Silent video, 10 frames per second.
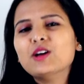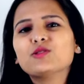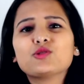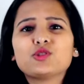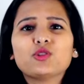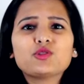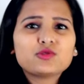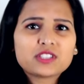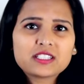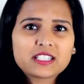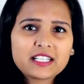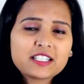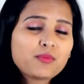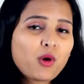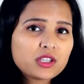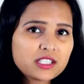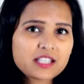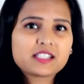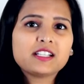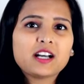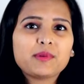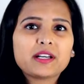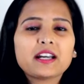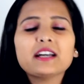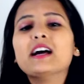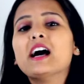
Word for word: तो जियो यूज़र्स के लिए ये बहुत ही अच्छी खबर है